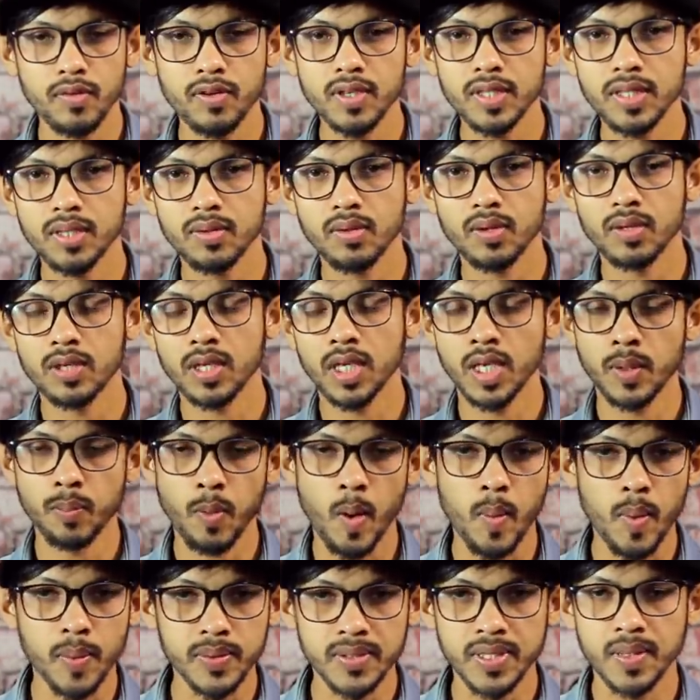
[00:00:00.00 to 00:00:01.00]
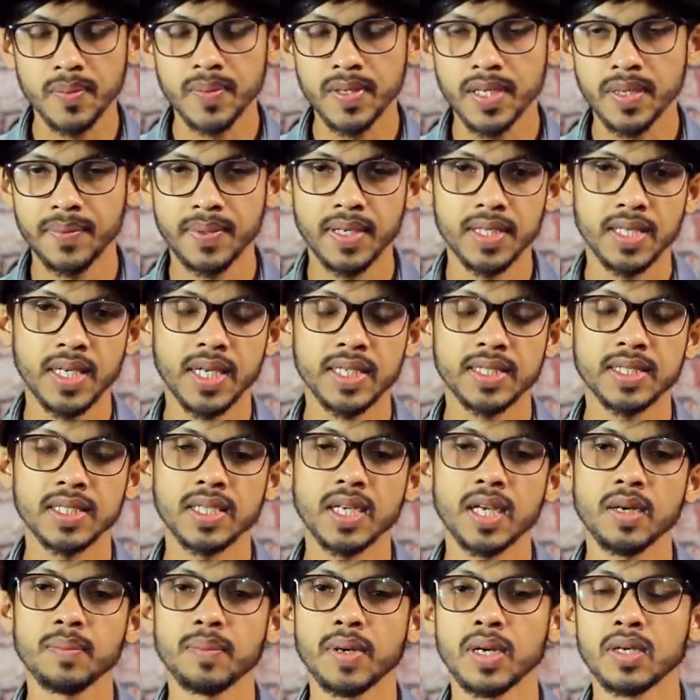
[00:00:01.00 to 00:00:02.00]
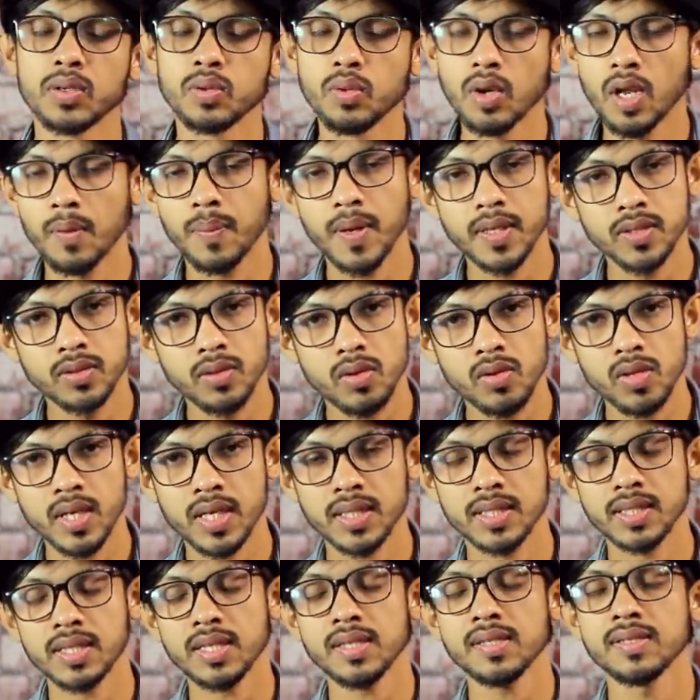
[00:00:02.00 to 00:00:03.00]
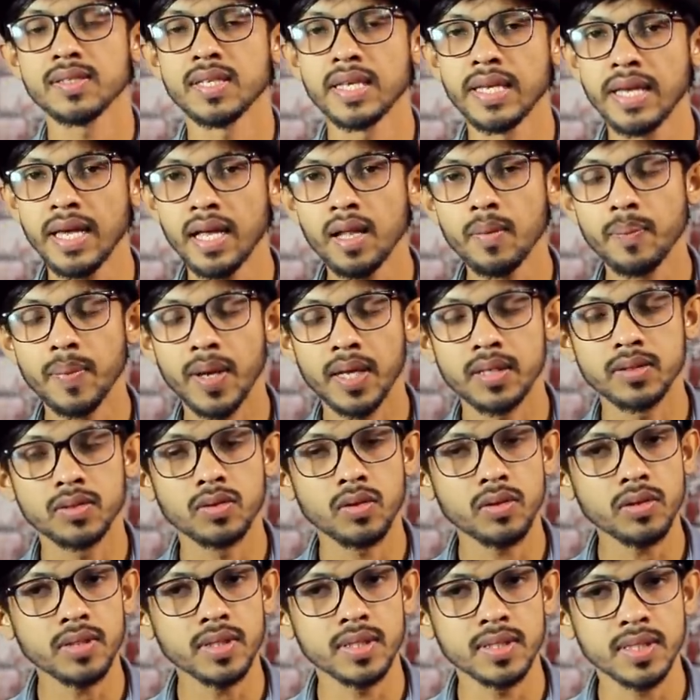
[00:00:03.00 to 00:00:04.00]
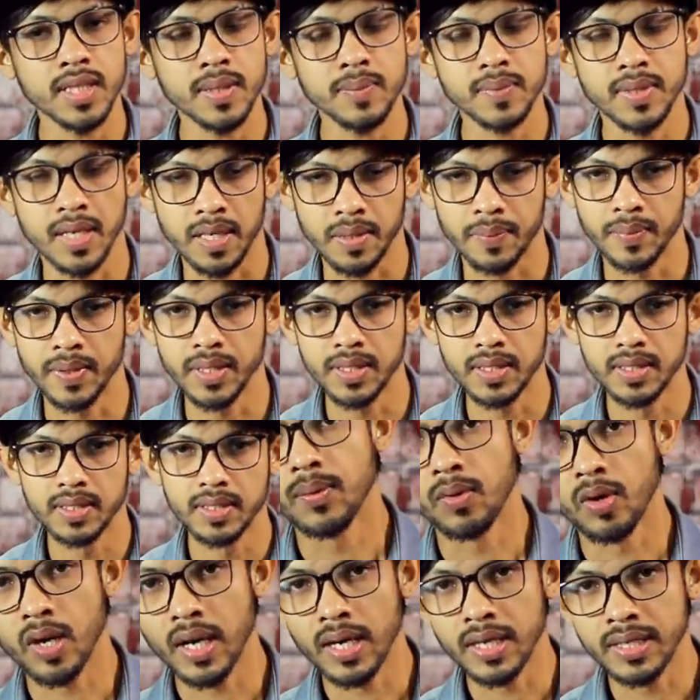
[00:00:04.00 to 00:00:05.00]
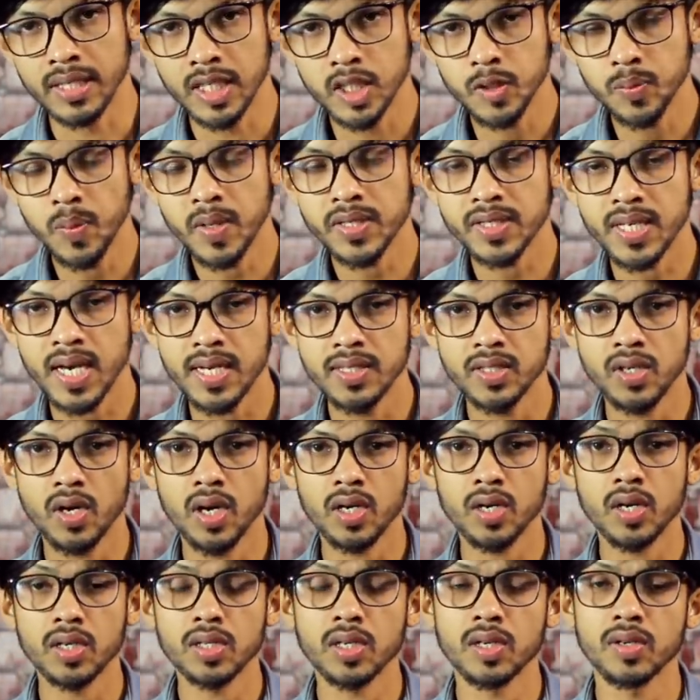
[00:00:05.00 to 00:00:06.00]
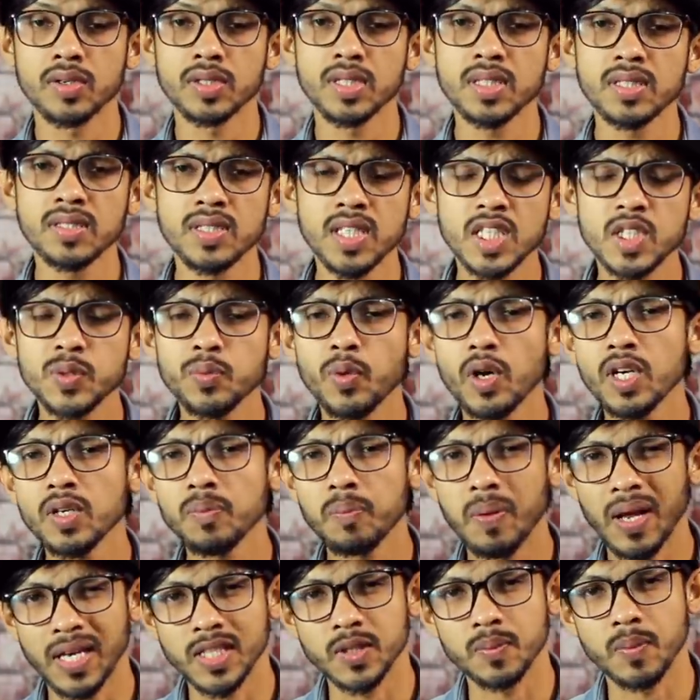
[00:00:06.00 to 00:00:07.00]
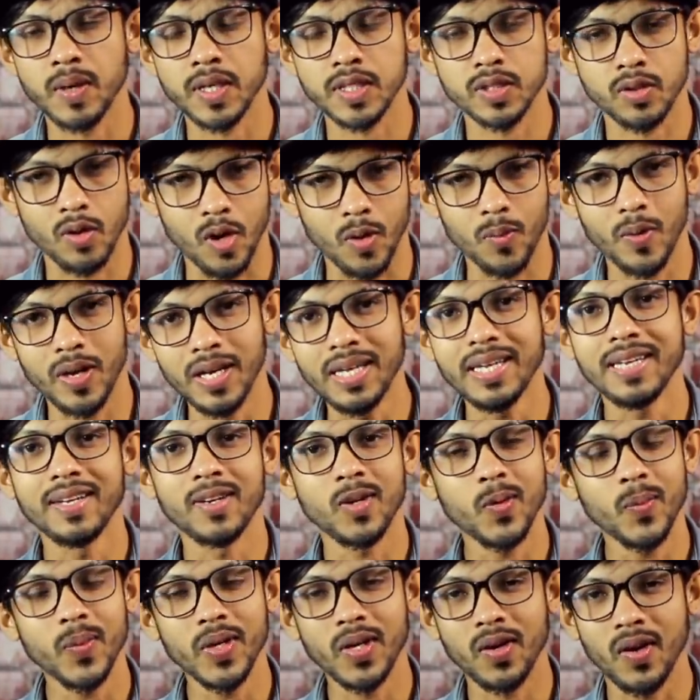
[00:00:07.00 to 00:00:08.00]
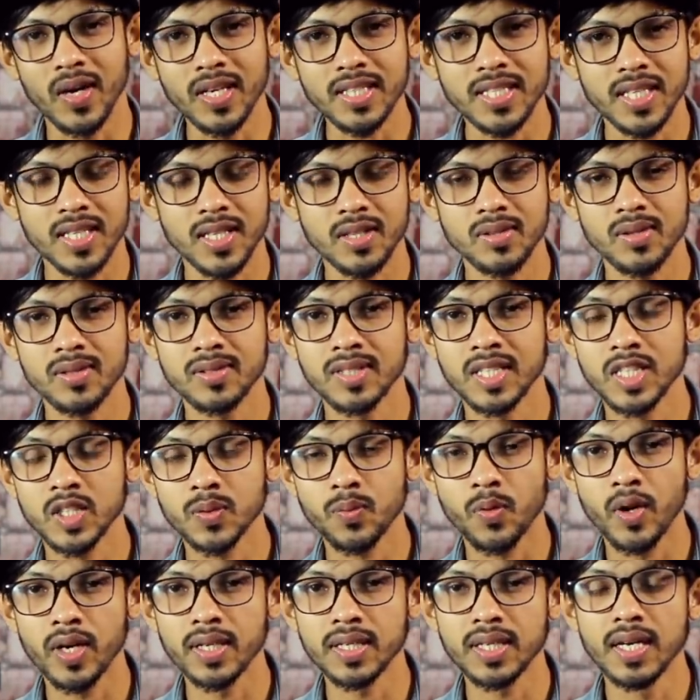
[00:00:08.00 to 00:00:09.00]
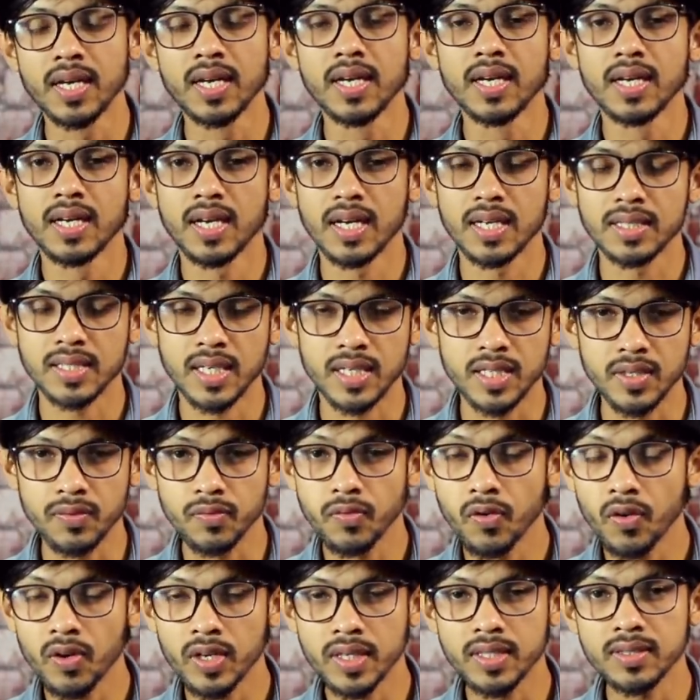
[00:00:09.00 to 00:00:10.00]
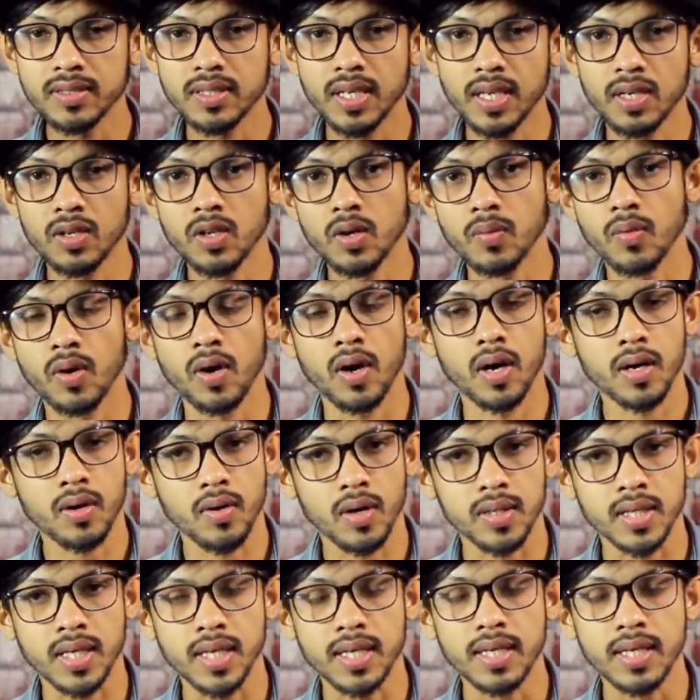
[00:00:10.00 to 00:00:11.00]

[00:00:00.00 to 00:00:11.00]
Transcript: ফোনটাতে কোনো ধরনের পপ আপ সেলফি ক্যামেরা থাকছে না বা ডুয়াল পাঁচলও থাকছে না সিঙ্গেল পাঁচল সিস্টেম থাকবে এবং এর ডিসপ্লে সাইজ হওয়ার কথা রয়েছে সিক্স পয়েন্ট প্লাস প্লাস নর্মালি এরকমই হয় সাধারণত সিক্স পয়েন্ট থার্টি ফোর ইঞ্চ এরকম হওয়ার কথা